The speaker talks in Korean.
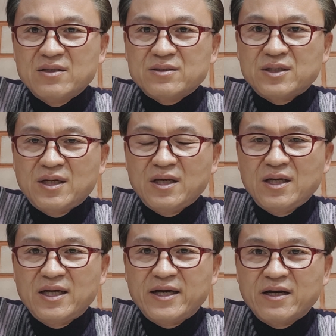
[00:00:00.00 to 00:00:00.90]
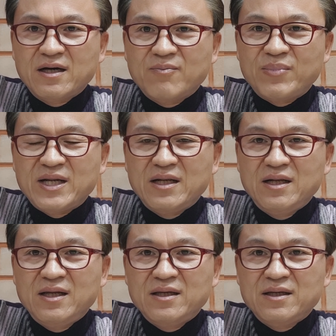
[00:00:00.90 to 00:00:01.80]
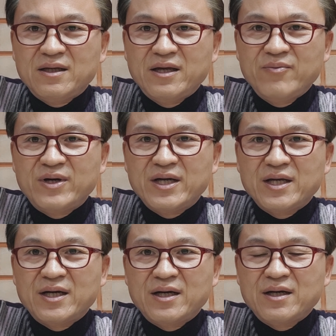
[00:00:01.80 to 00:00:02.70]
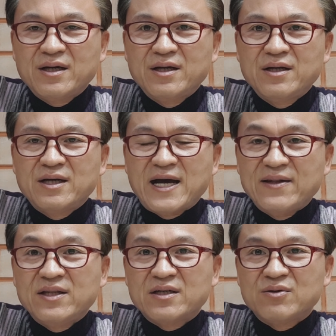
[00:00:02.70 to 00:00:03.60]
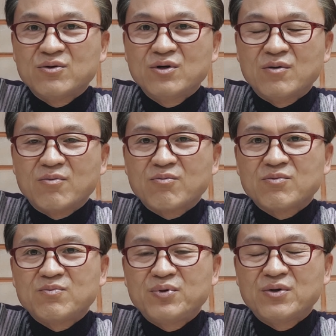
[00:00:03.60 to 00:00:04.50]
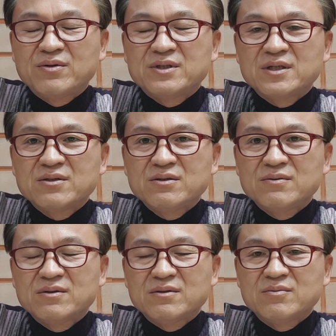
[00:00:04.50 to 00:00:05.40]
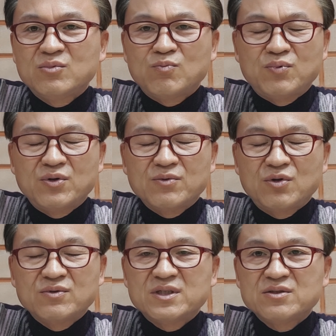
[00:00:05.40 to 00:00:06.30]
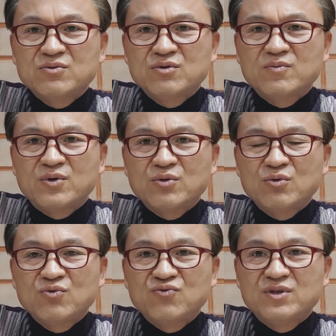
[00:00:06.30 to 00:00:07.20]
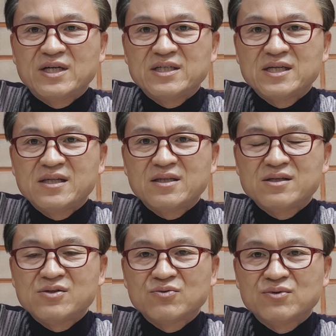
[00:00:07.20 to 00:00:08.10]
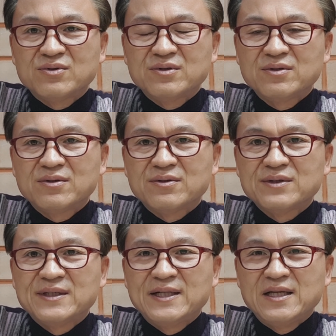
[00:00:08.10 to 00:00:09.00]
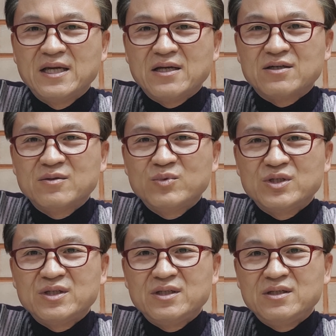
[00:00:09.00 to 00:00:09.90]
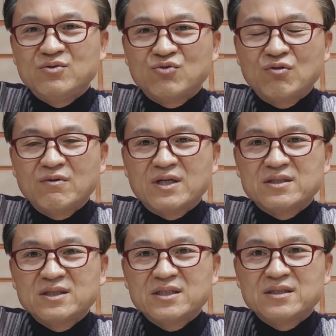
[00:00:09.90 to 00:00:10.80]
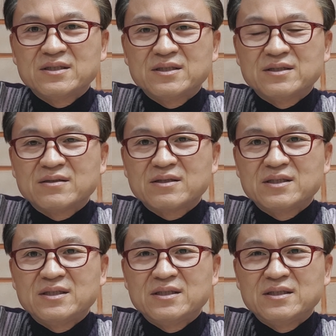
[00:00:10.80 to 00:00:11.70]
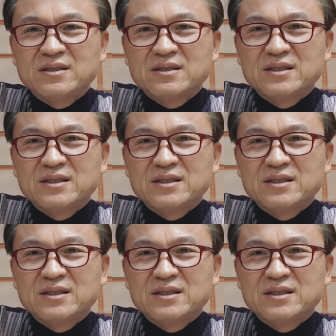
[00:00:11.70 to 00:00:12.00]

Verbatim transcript: 최하가 빨리 해봐야 한 달이고요. 평상, 음, 통상적으로 보통 두 달, 세 달 정도거든요. 그러면 이 유통 과정에서 이